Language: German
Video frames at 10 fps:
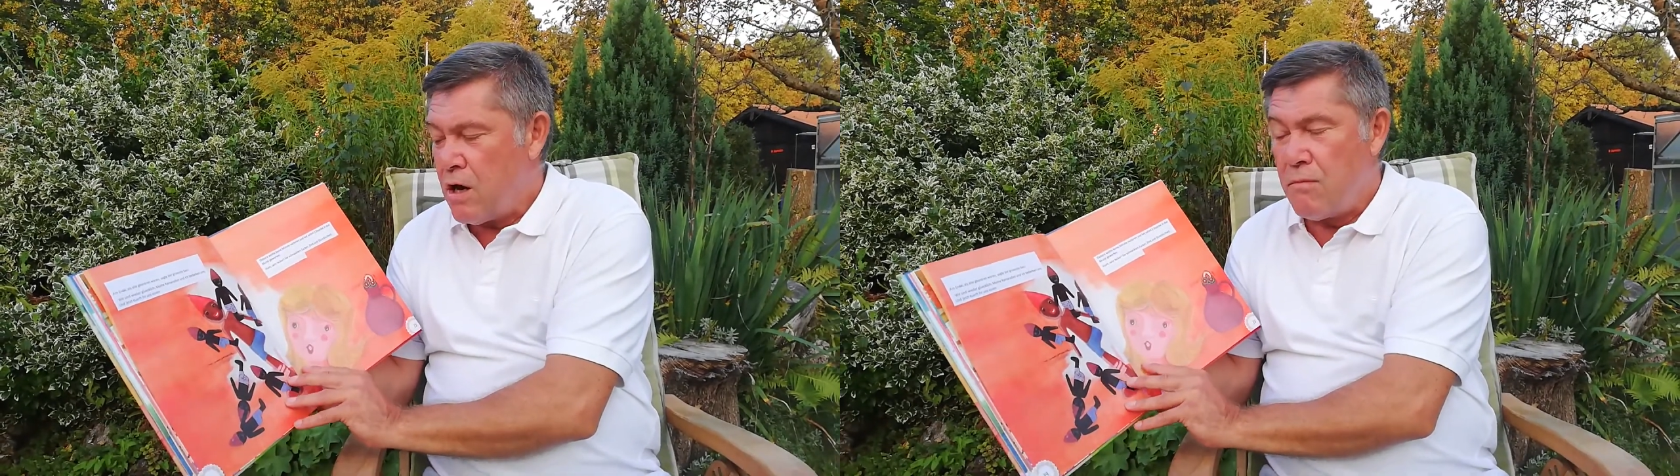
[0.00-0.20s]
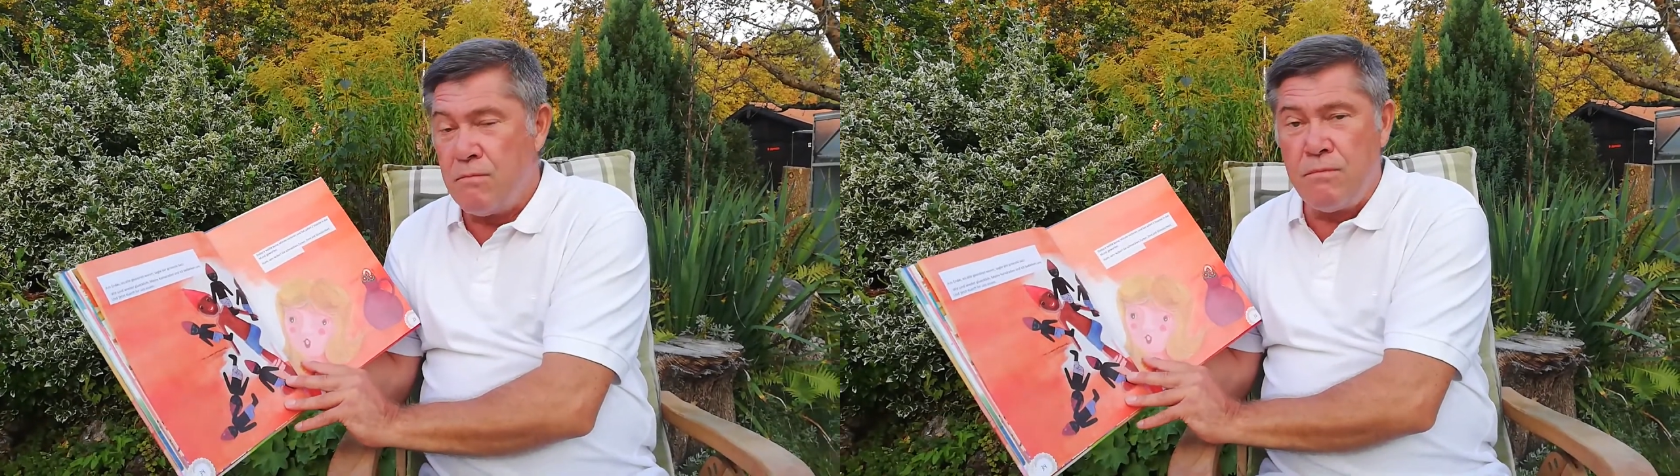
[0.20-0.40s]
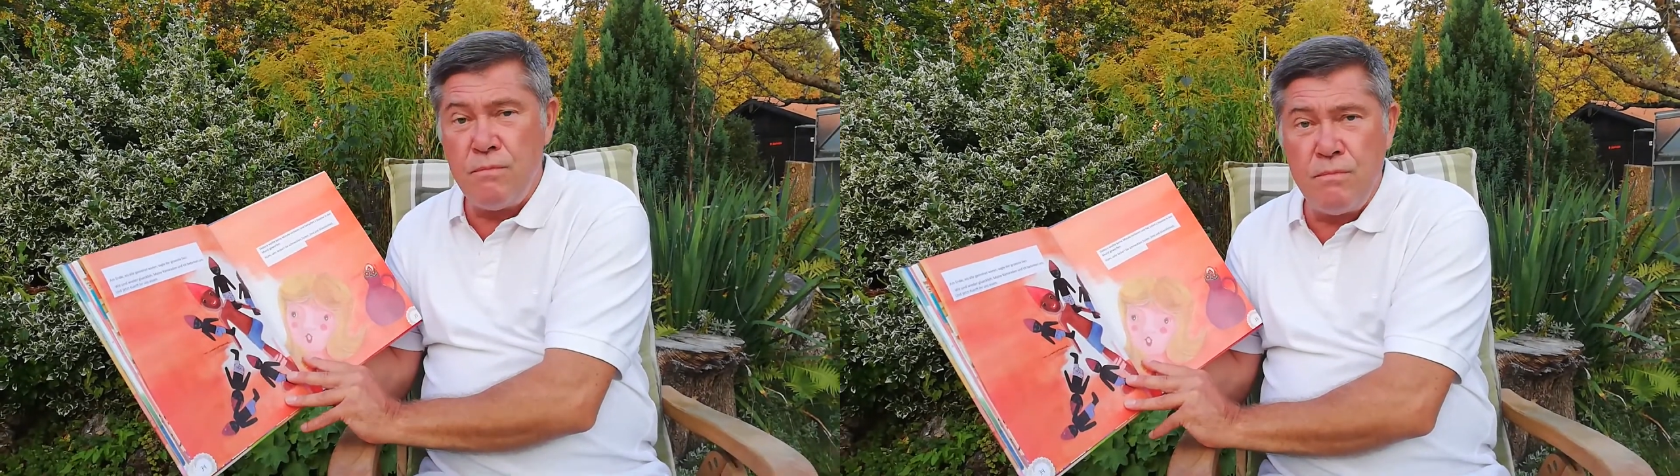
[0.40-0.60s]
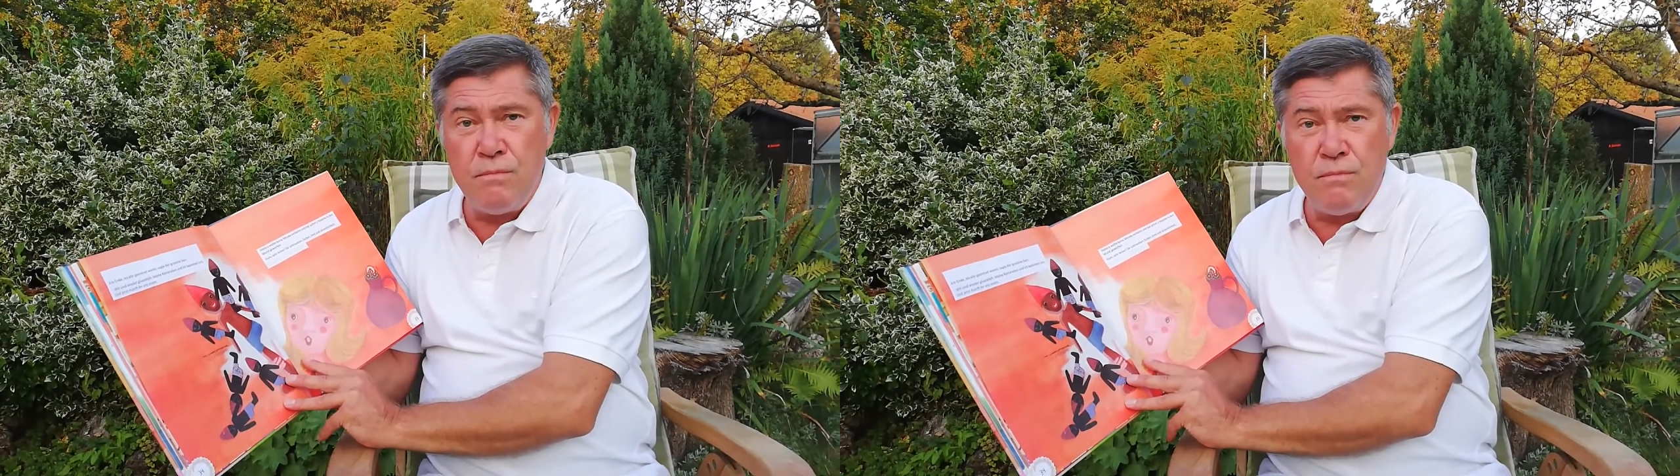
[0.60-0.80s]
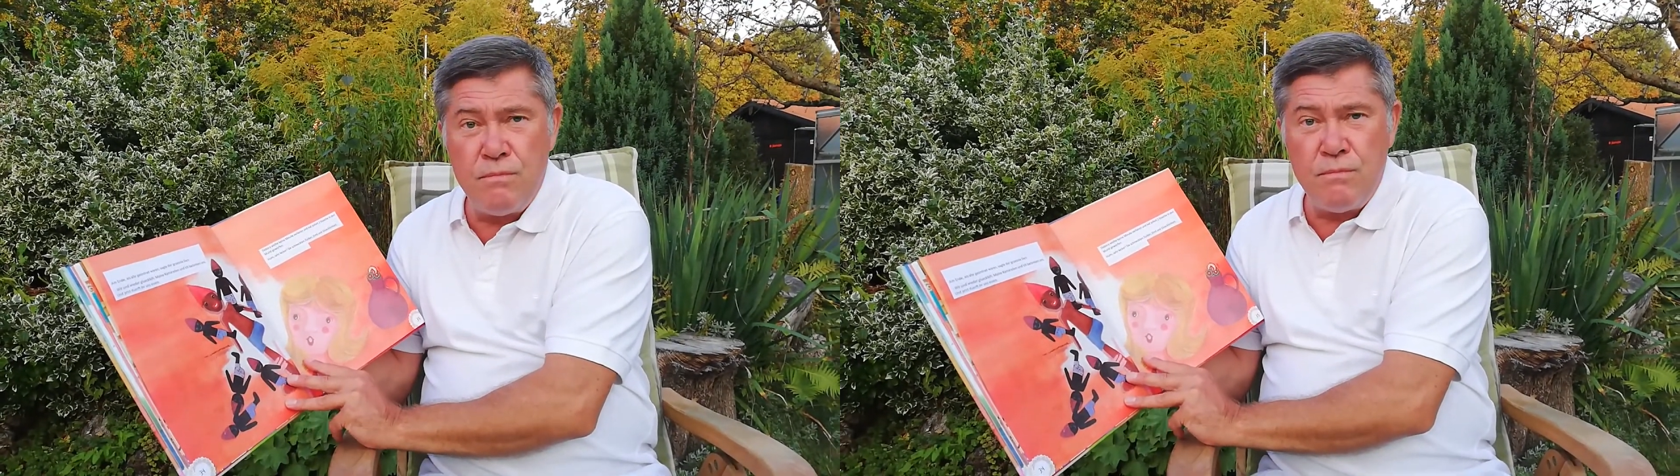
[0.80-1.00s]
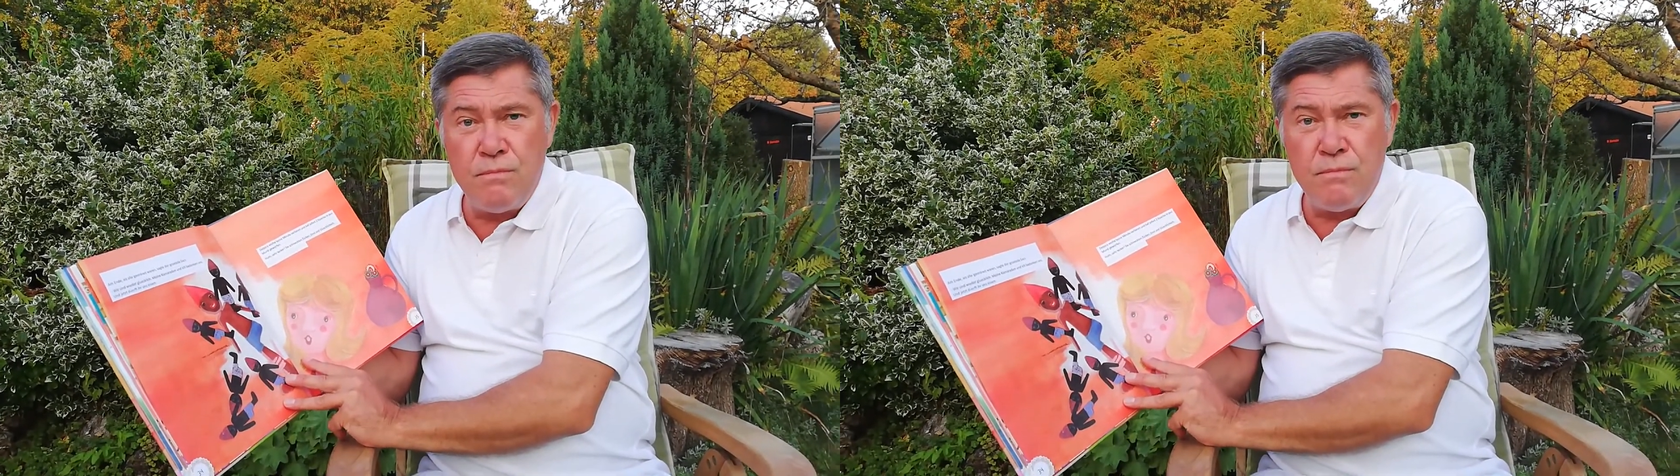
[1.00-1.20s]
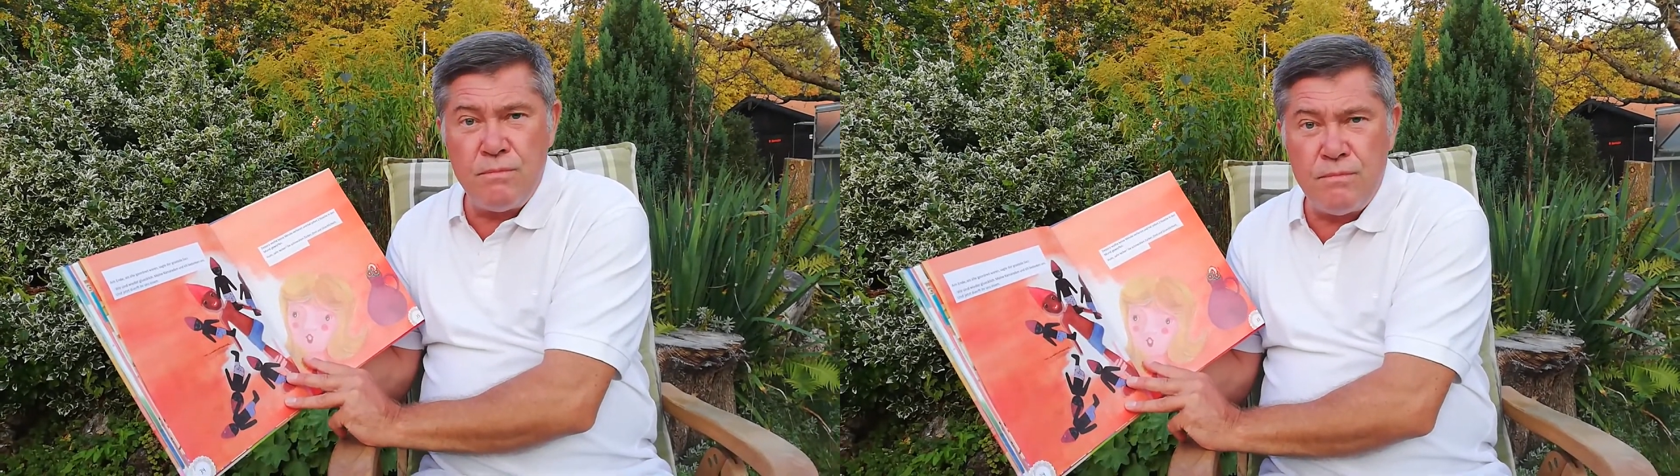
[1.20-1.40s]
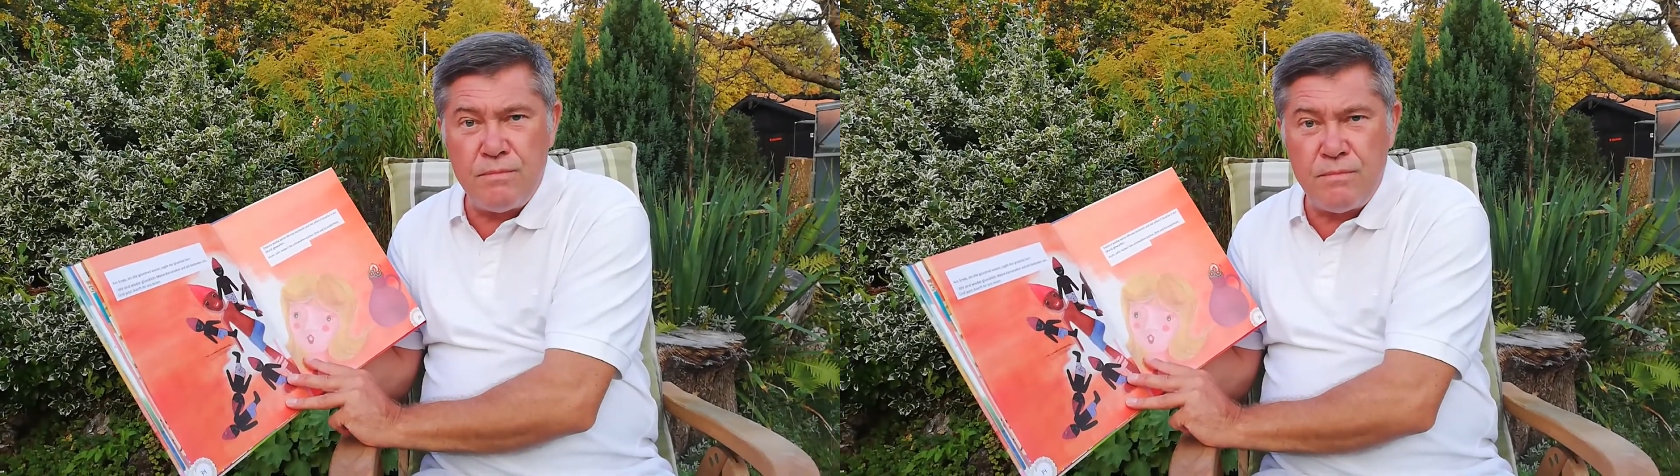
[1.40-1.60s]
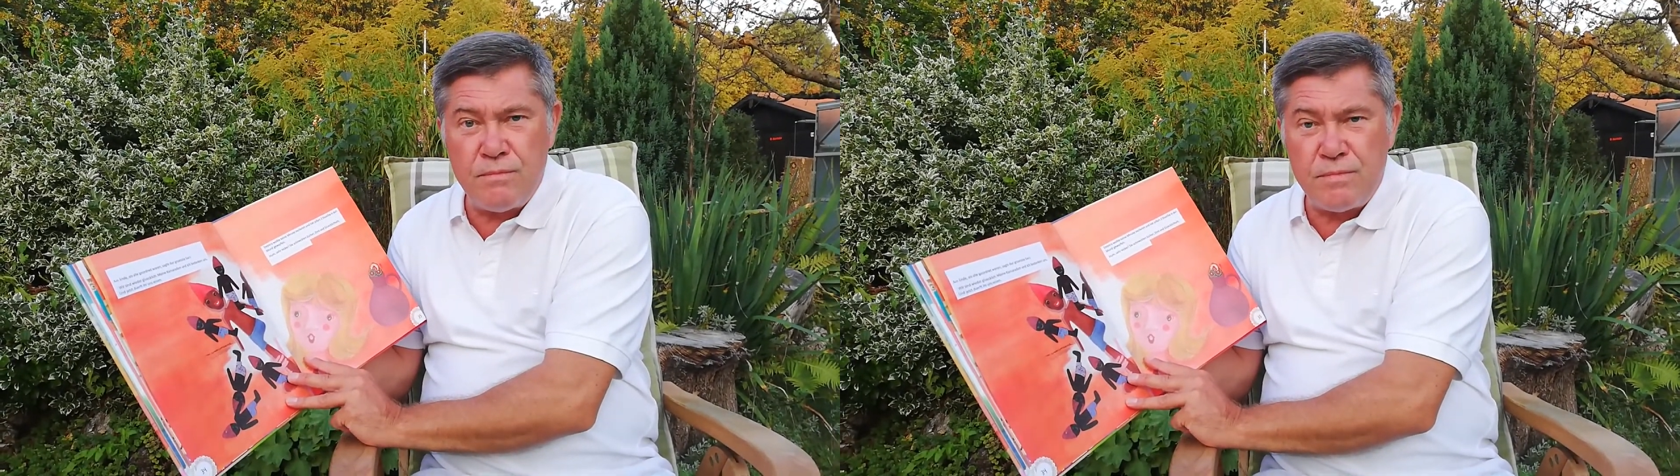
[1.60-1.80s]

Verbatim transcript: Mmm,